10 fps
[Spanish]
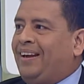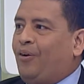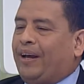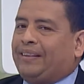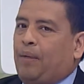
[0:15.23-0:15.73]

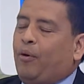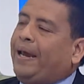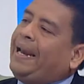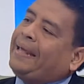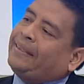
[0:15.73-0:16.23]
Lo que estamos
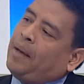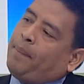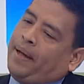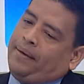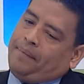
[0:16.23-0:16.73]
en la
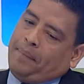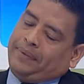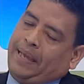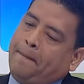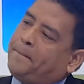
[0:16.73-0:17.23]
etapa
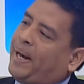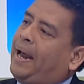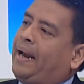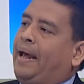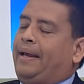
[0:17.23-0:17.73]

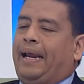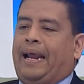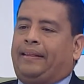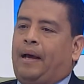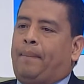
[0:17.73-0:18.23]
temprana, en
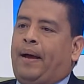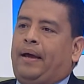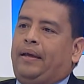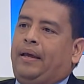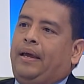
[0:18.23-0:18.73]
la etapa